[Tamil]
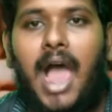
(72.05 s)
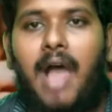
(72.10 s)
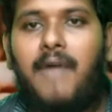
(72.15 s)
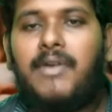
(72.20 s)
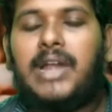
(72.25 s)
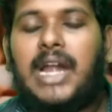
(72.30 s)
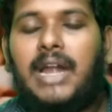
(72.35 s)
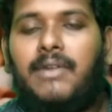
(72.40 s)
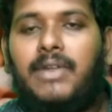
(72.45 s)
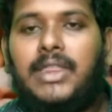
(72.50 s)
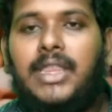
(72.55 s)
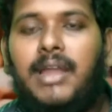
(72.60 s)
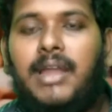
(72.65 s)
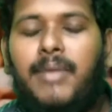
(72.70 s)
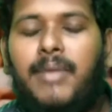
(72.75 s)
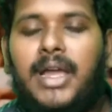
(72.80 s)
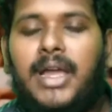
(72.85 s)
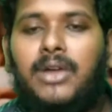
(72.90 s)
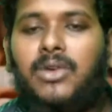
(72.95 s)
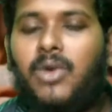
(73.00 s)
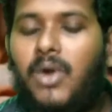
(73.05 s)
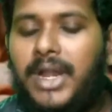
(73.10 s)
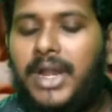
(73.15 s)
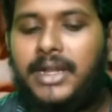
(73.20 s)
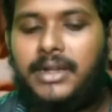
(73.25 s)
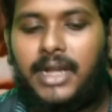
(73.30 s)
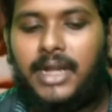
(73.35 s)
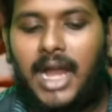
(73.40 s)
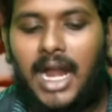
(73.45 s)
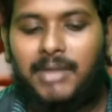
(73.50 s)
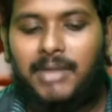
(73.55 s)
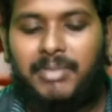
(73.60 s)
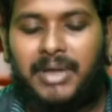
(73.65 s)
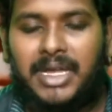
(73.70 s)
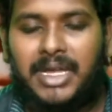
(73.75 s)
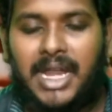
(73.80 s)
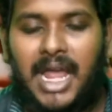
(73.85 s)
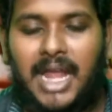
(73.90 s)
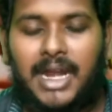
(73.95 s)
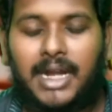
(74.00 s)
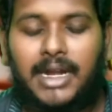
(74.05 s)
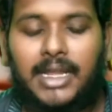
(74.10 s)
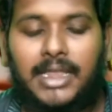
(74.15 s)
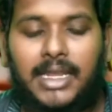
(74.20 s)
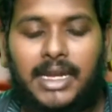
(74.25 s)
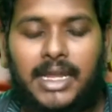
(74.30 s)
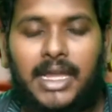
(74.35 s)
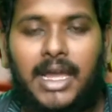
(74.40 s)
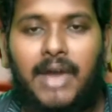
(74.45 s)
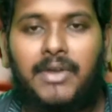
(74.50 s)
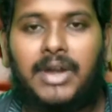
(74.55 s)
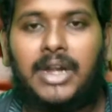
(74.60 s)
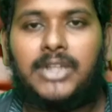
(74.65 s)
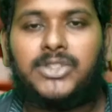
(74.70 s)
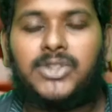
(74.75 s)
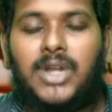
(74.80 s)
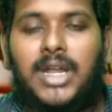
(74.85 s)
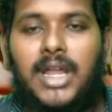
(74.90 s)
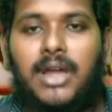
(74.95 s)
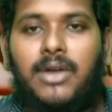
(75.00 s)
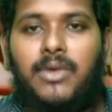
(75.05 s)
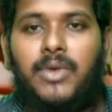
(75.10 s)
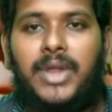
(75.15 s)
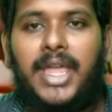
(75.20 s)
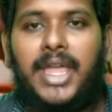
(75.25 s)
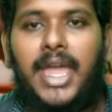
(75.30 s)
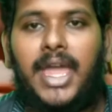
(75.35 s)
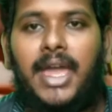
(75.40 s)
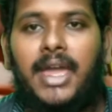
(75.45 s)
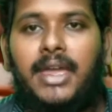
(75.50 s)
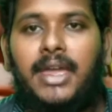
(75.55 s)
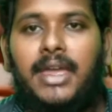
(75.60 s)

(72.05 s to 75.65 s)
அவர்கள் வந்து நமக்கு கோடிட்டு காண்பிக்கிறார்கள் அதற்கு அவர்கள் சொல்லக்கூடிய